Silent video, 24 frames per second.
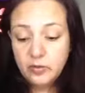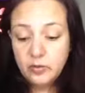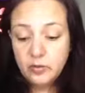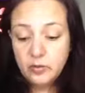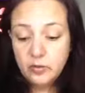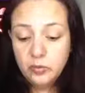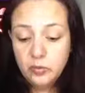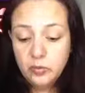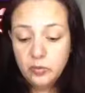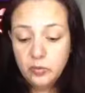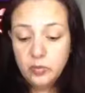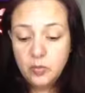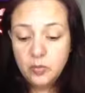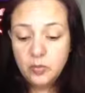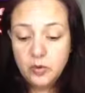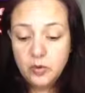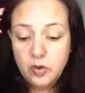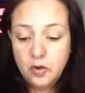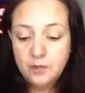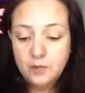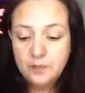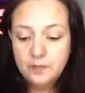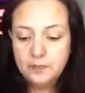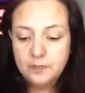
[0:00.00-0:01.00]

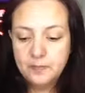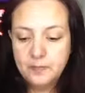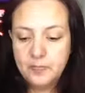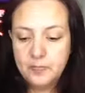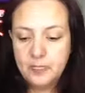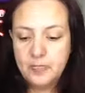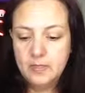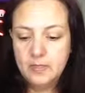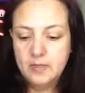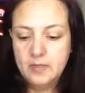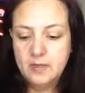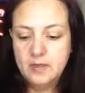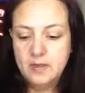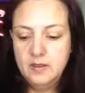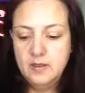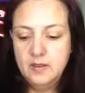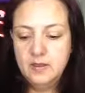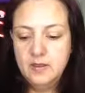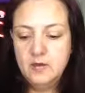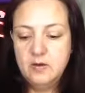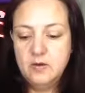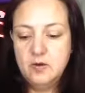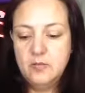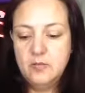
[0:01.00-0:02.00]
grupo
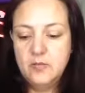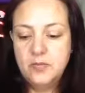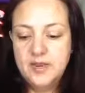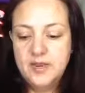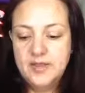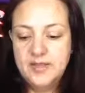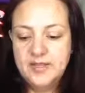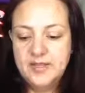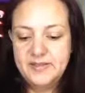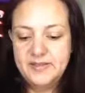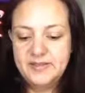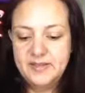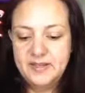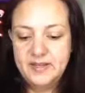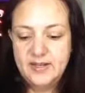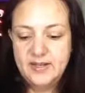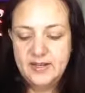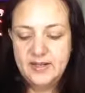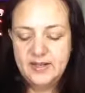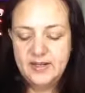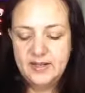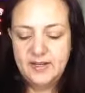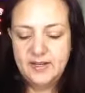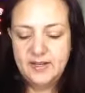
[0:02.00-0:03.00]
o puede
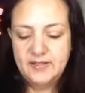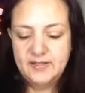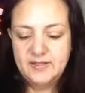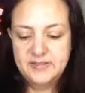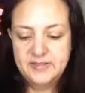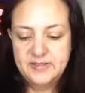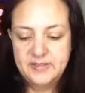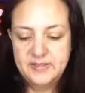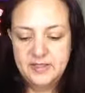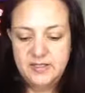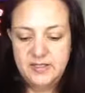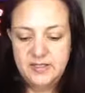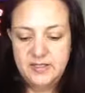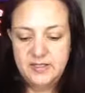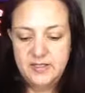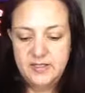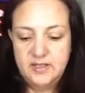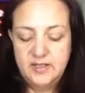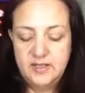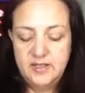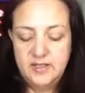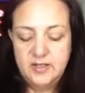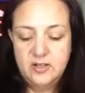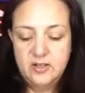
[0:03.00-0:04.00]
ser
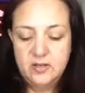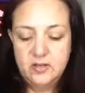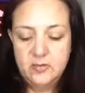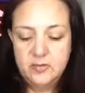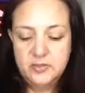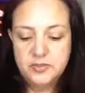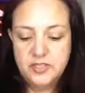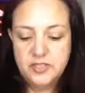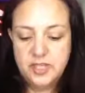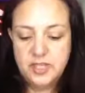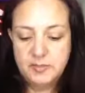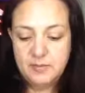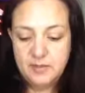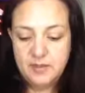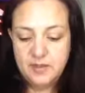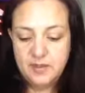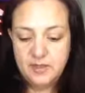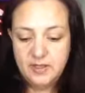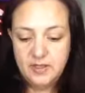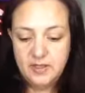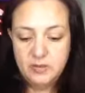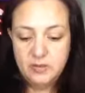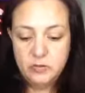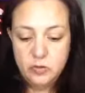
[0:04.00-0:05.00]
este en cómo se llama
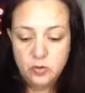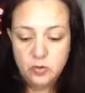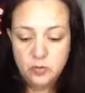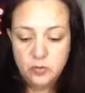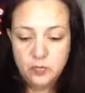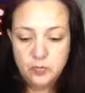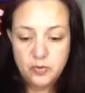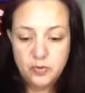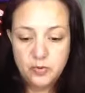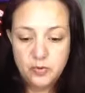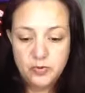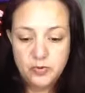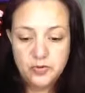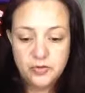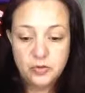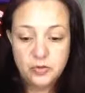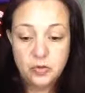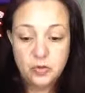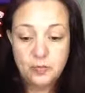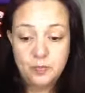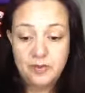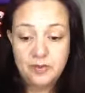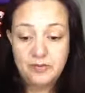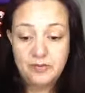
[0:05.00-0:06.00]
en grupos en tu
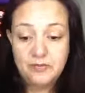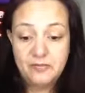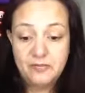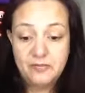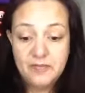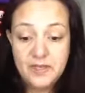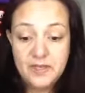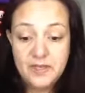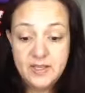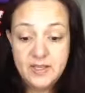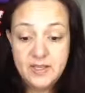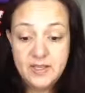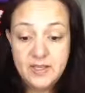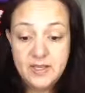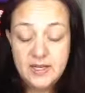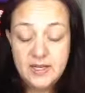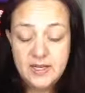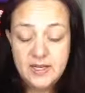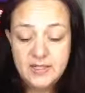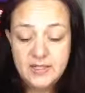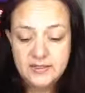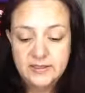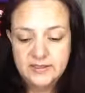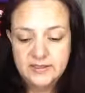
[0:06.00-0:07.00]

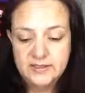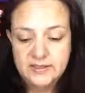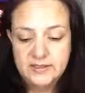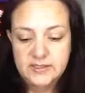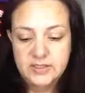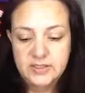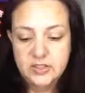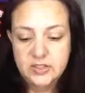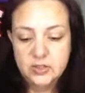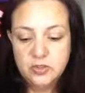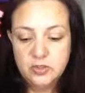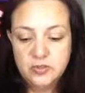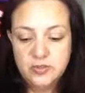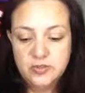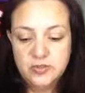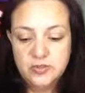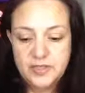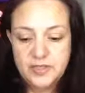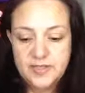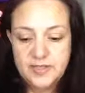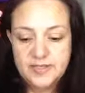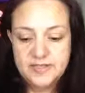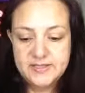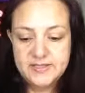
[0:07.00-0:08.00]
perfil donde
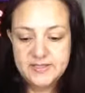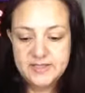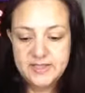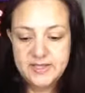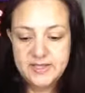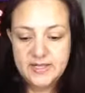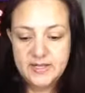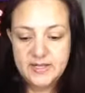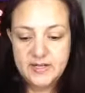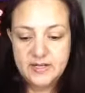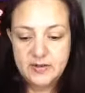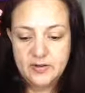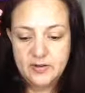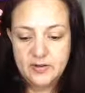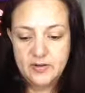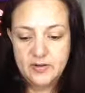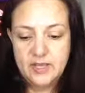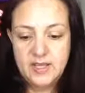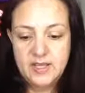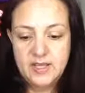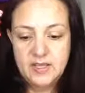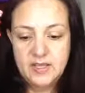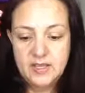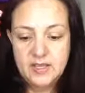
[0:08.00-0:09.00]
ustedes quieran
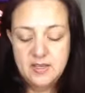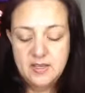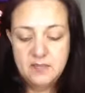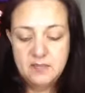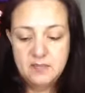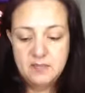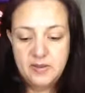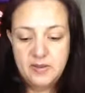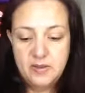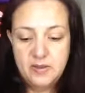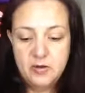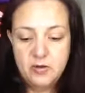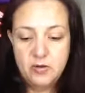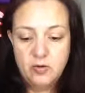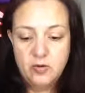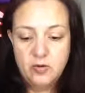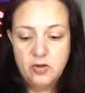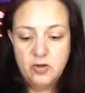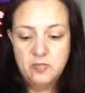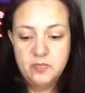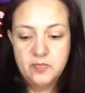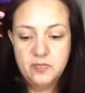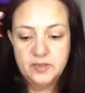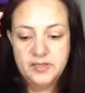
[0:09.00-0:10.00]
ok pero lo
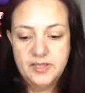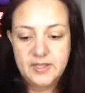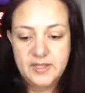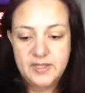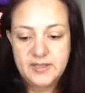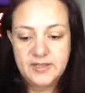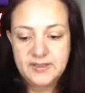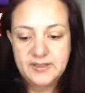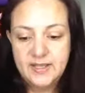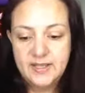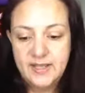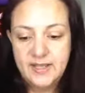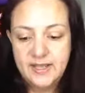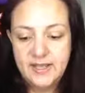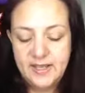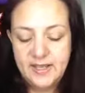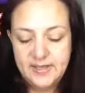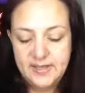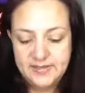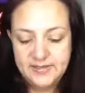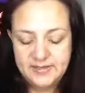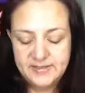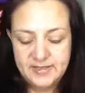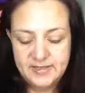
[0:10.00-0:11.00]
importante
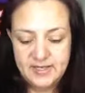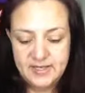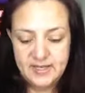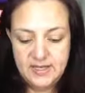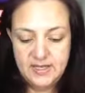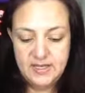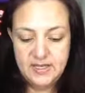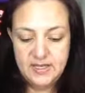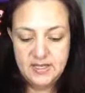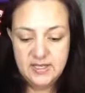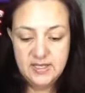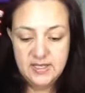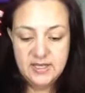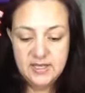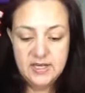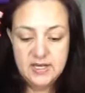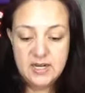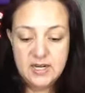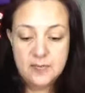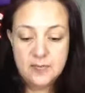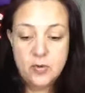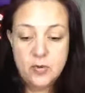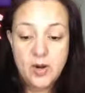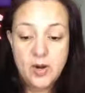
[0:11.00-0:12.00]
es que
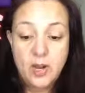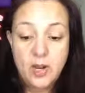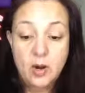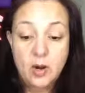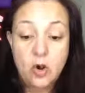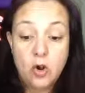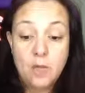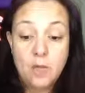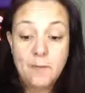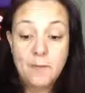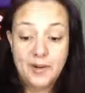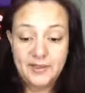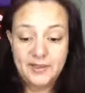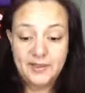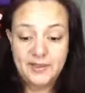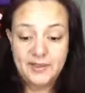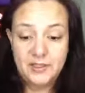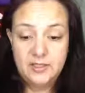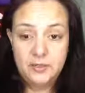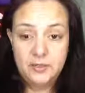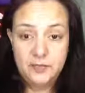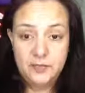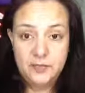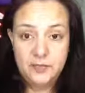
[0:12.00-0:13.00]
le pongan
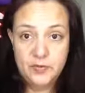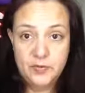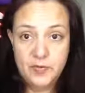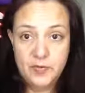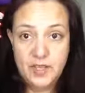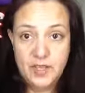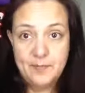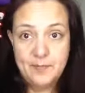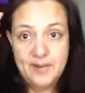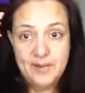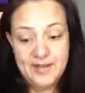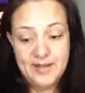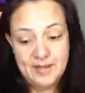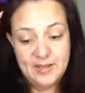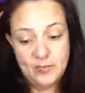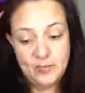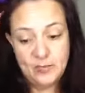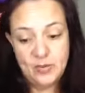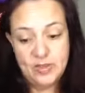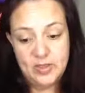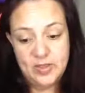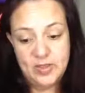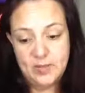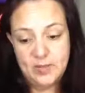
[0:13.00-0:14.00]
compartido ok para que
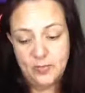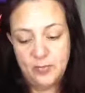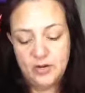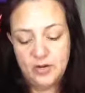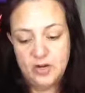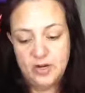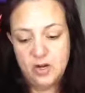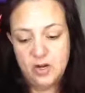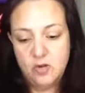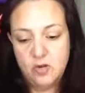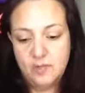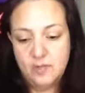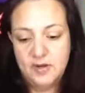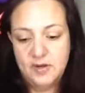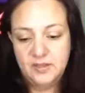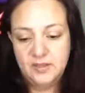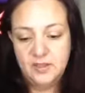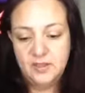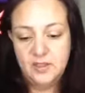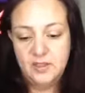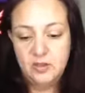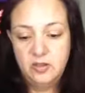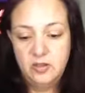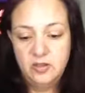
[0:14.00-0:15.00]
puedan ponerle
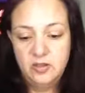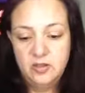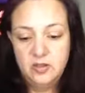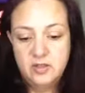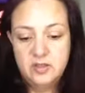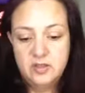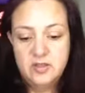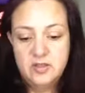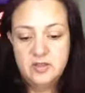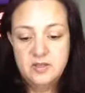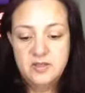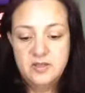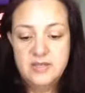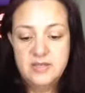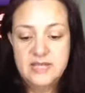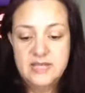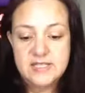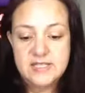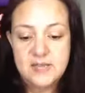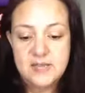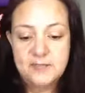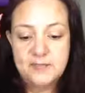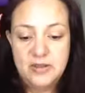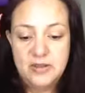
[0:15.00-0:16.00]
compartido y ya
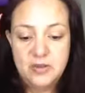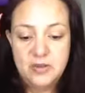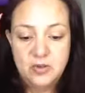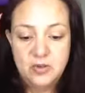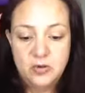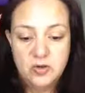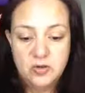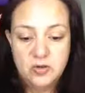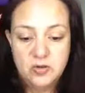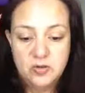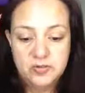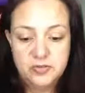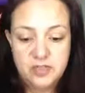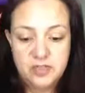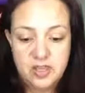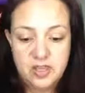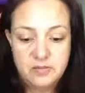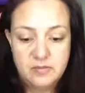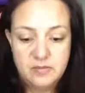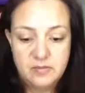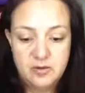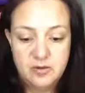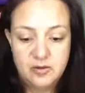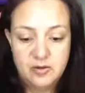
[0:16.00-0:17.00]
sepa yo que ustedes
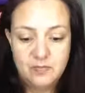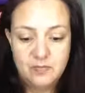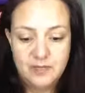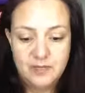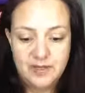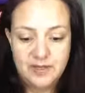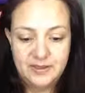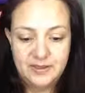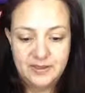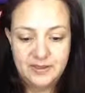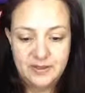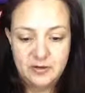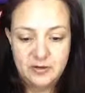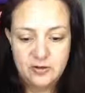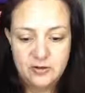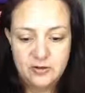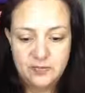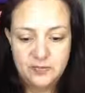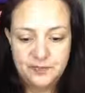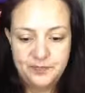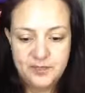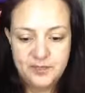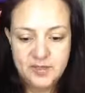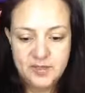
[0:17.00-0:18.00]
me compartieron
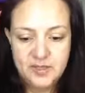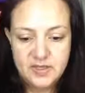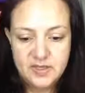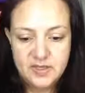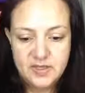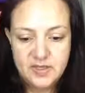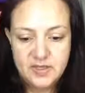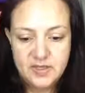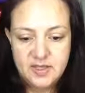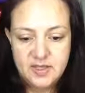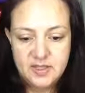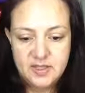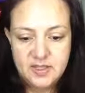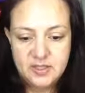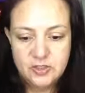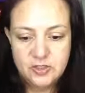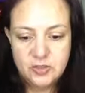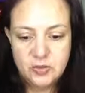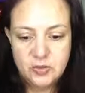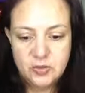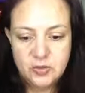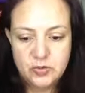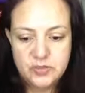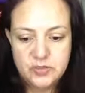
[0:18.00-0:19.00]

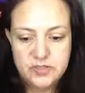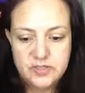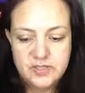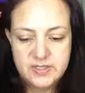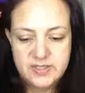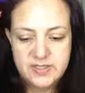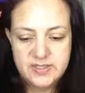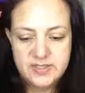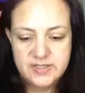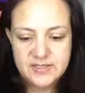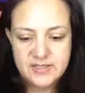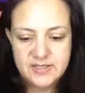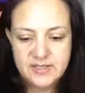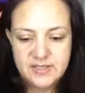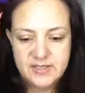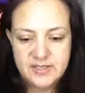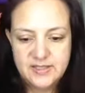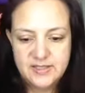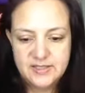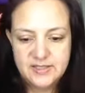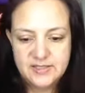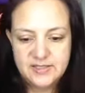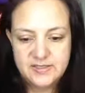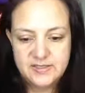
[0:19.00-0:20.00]
entonces
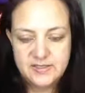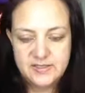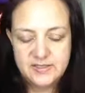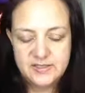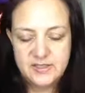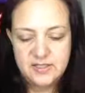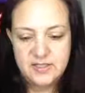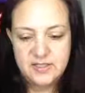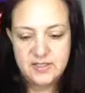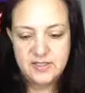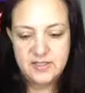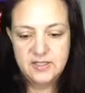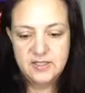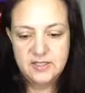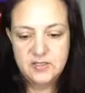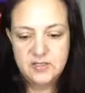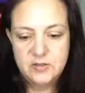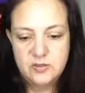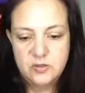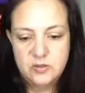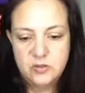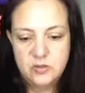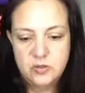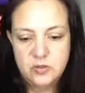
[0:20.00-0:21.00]
este
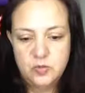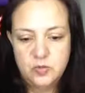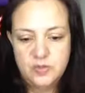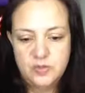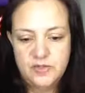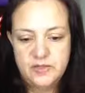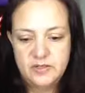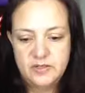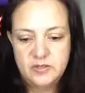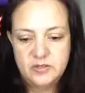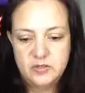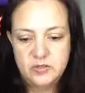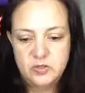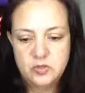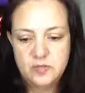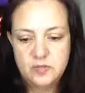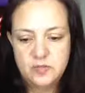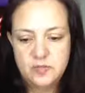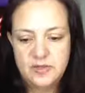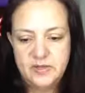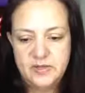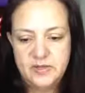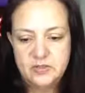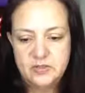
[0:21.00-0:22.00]
súper
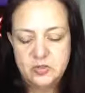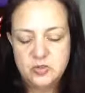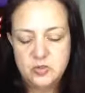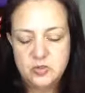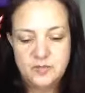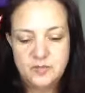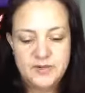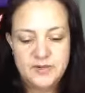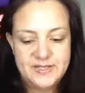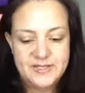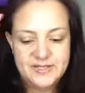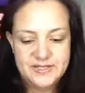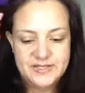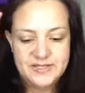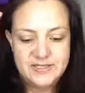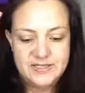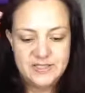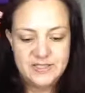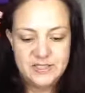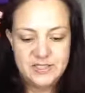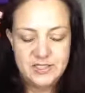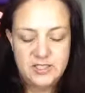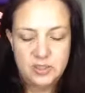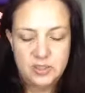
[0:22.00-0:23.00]
súper súper
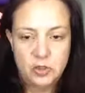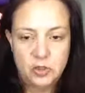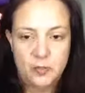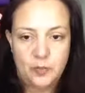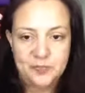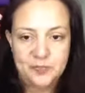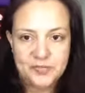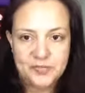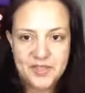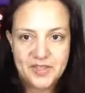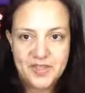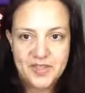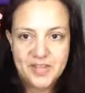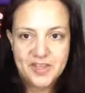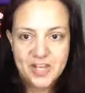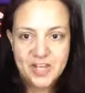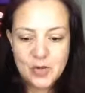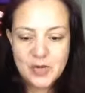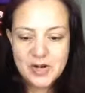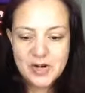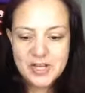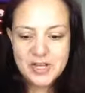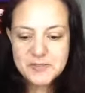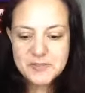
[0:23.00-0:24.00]
sencillito
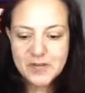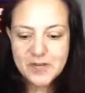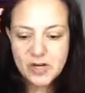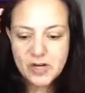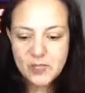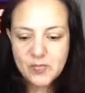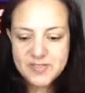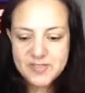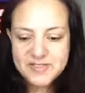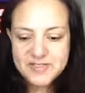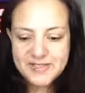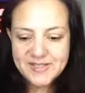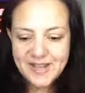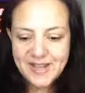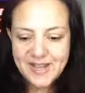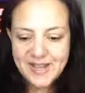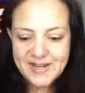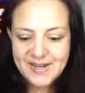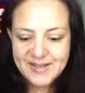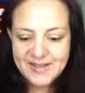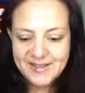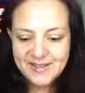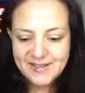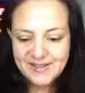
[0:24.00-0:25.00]
¿Cómo les va? ¿Cómo están?
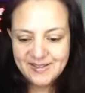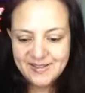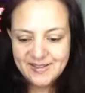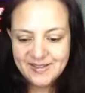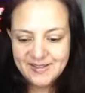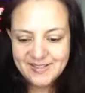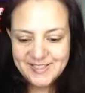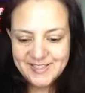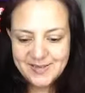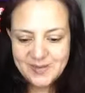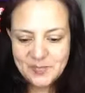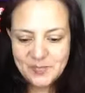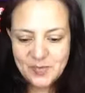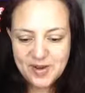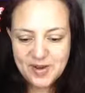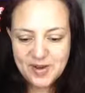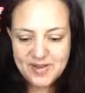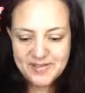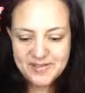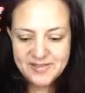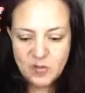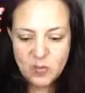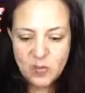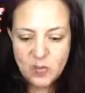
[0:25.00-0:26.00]
Si me pueden ir
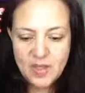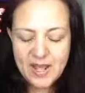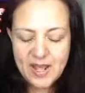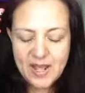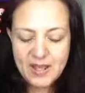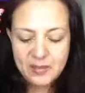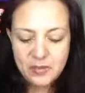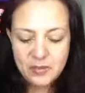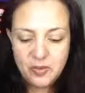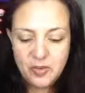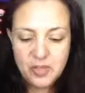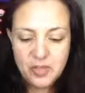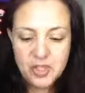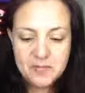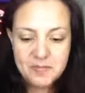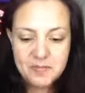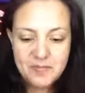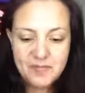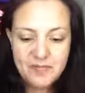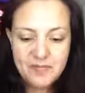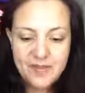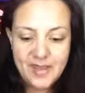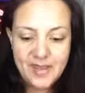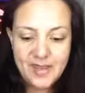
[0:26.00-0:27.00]
saludando, ¿dónde me
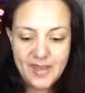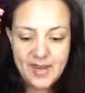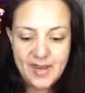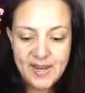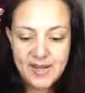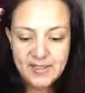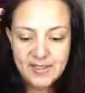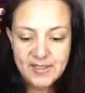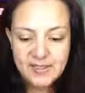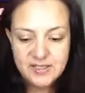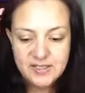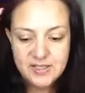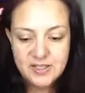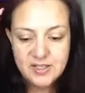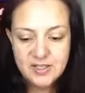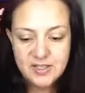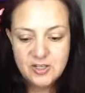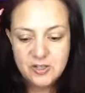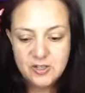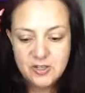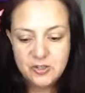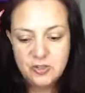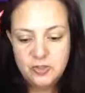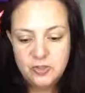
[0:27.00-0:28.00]
ven?
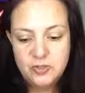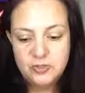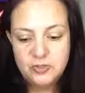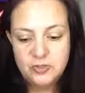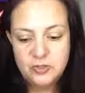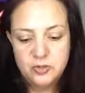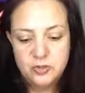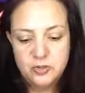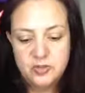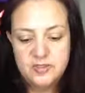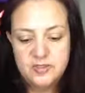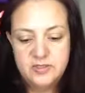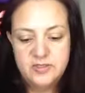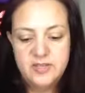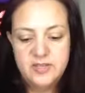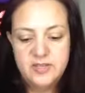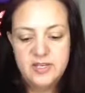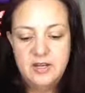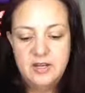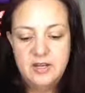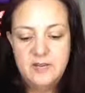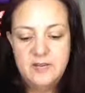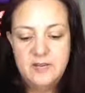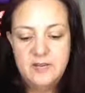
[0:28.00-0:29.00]
Yo soy
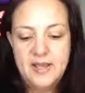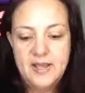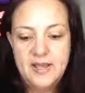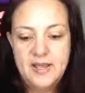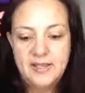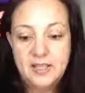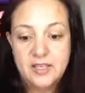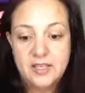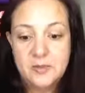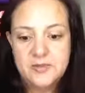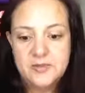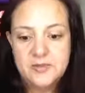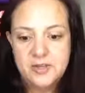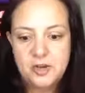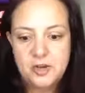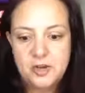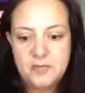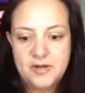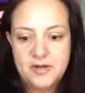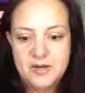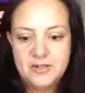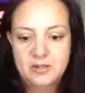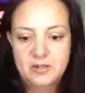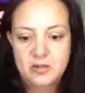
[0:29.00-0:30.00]
Silvia, también me estoy
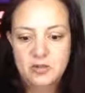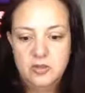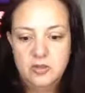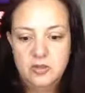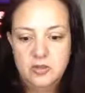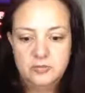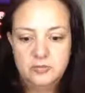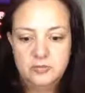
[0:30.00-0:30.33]
compartiendo yo.